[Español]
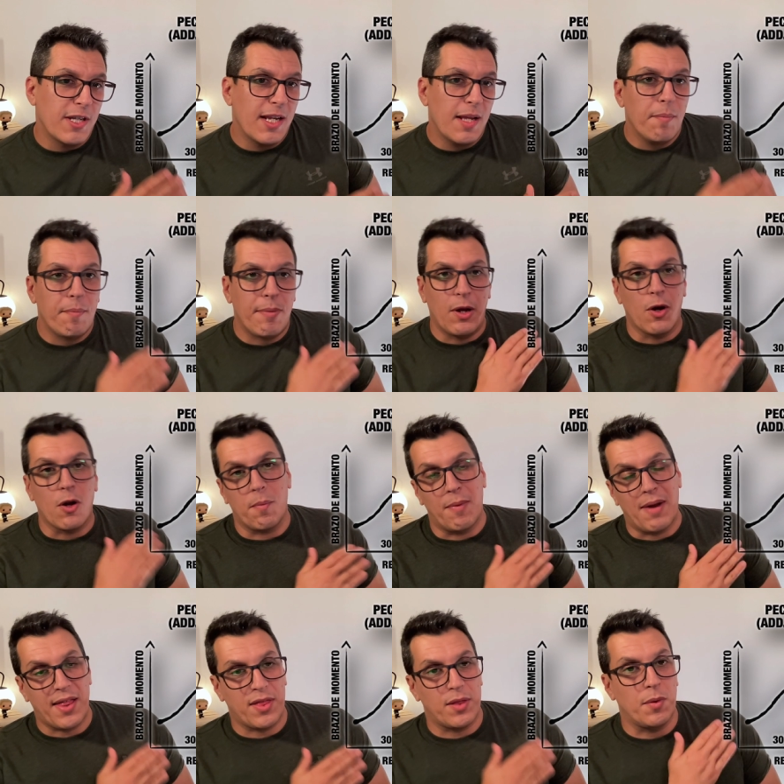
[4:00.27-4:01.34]
tiene, peor
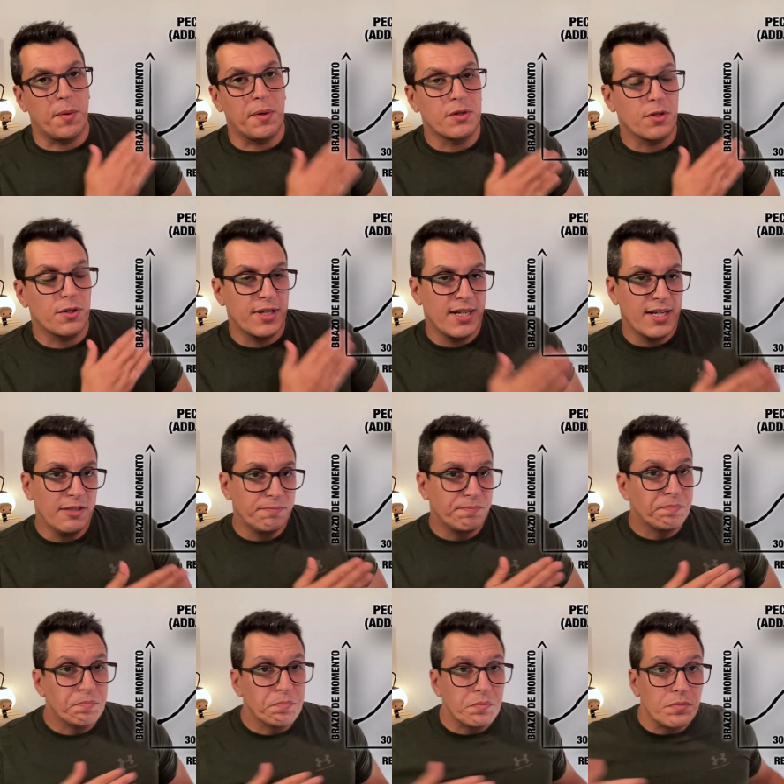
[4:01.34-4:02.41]
brazo de momento
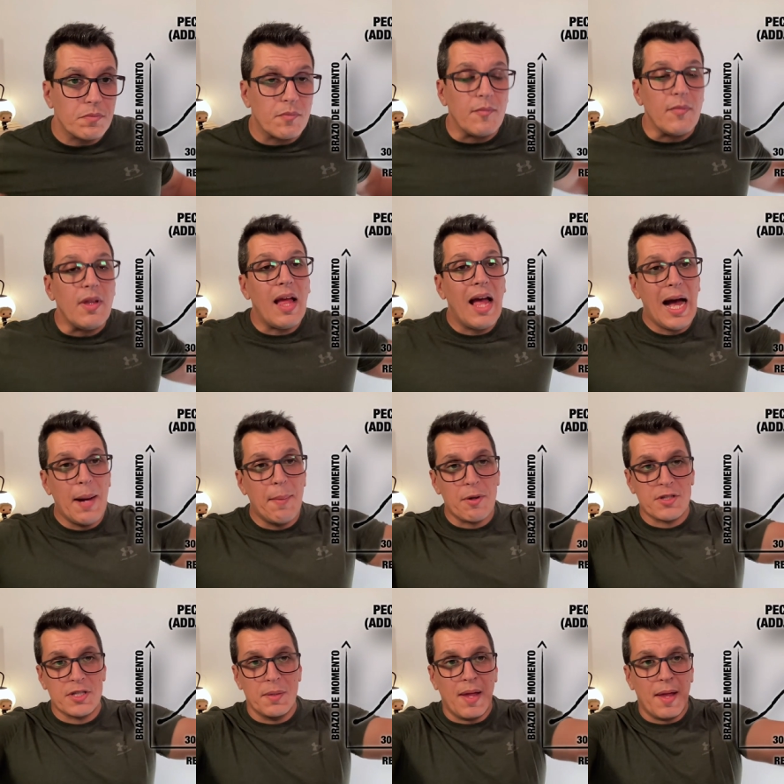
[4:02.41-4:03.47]
tiene.
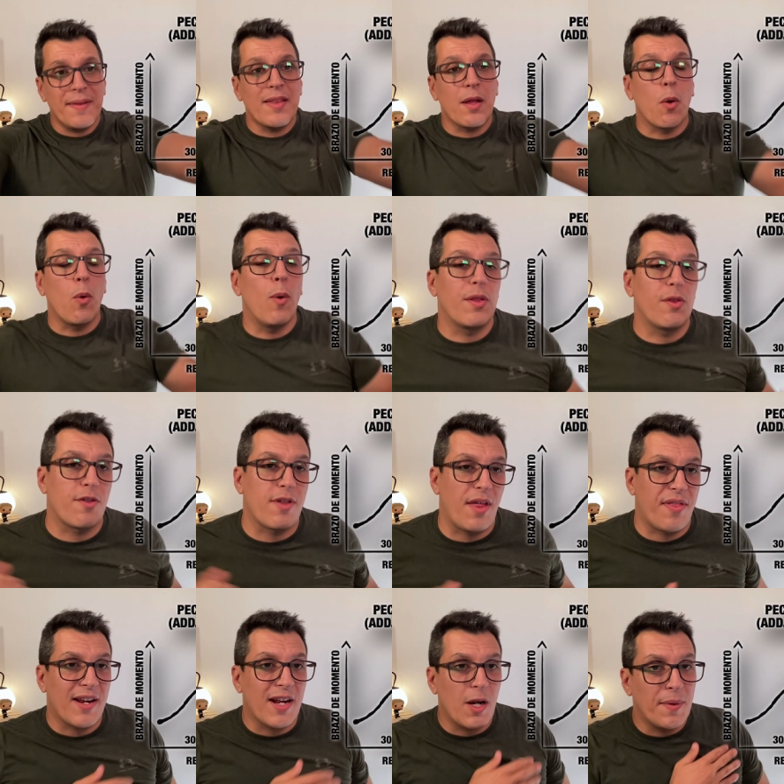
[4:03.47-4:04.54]
Aproximadamente cuando se
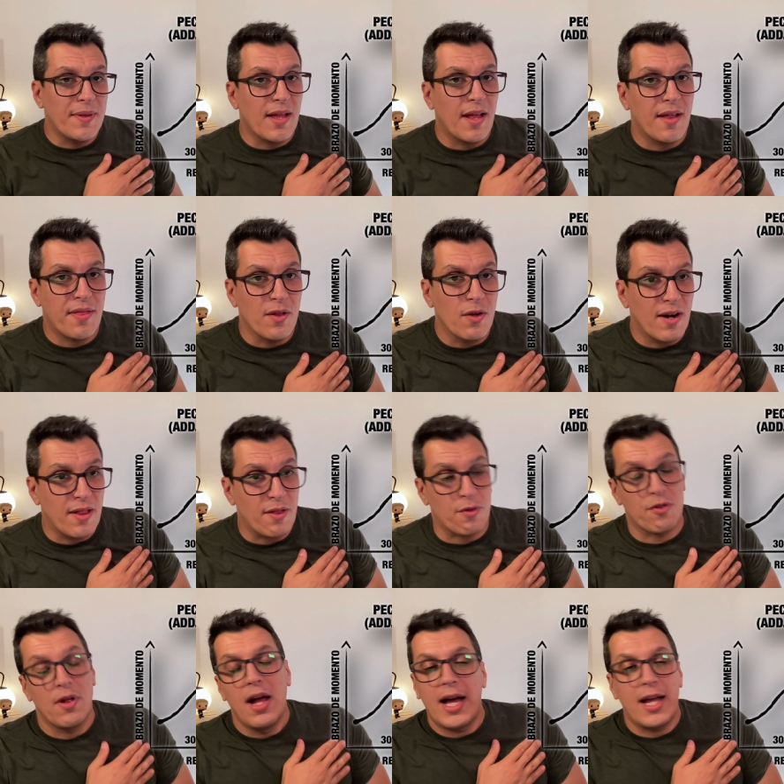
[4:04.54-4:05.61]
acerca a 95
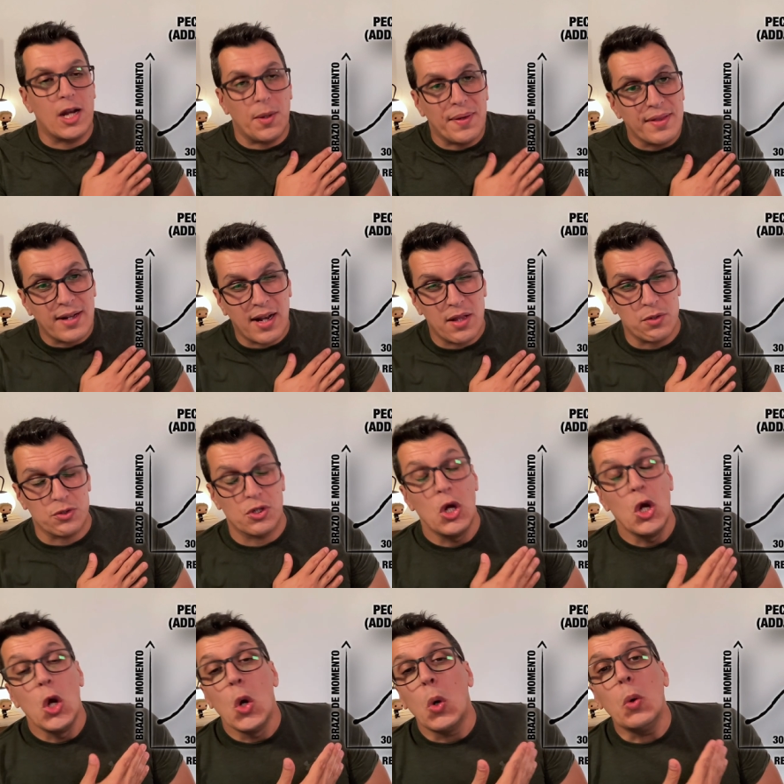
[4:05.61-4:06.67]
grados, hay 90 grados,
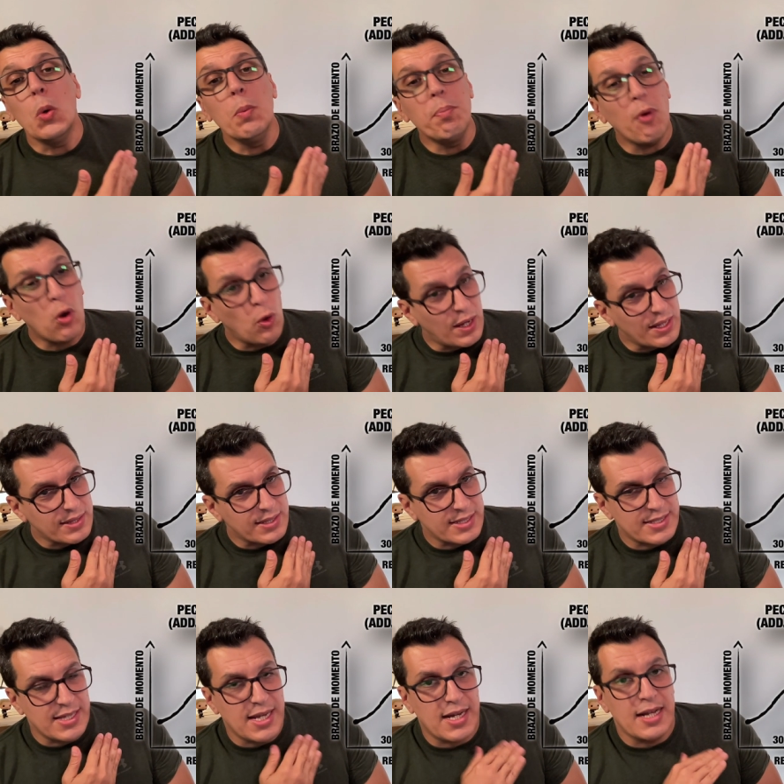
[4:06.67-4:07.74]
un poco
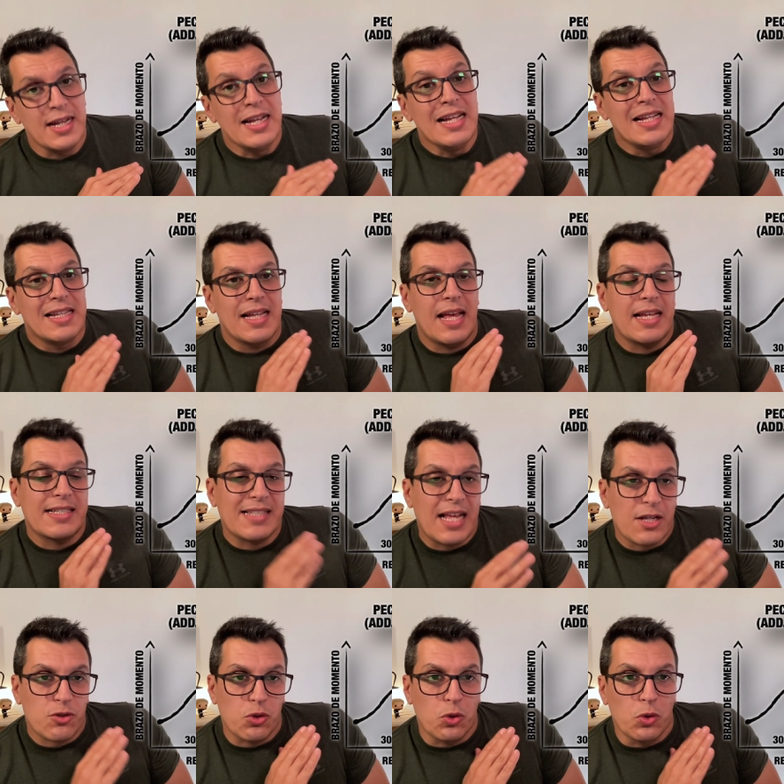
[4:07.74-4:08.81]
antes ya
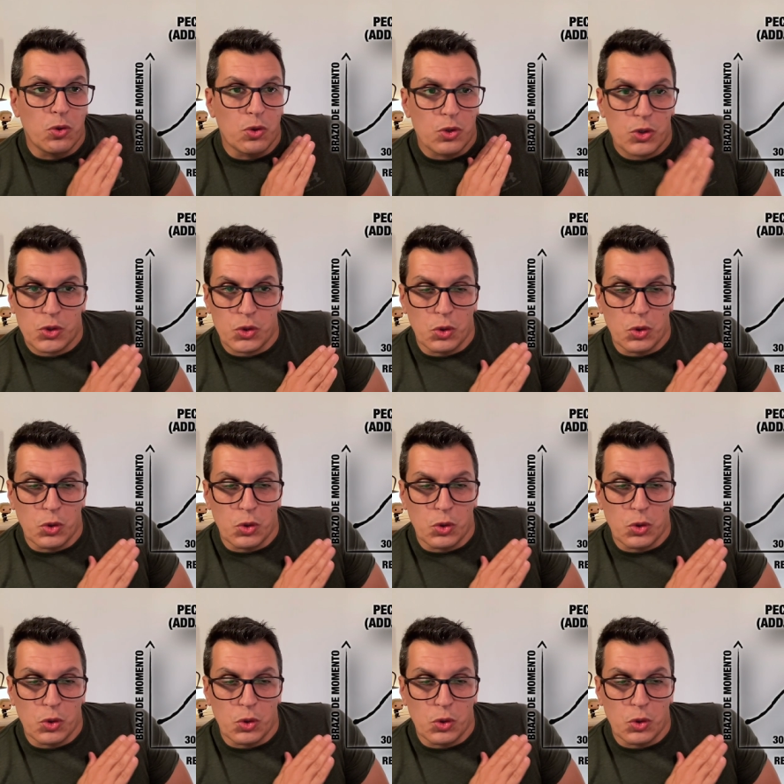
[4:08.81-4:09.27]
está su,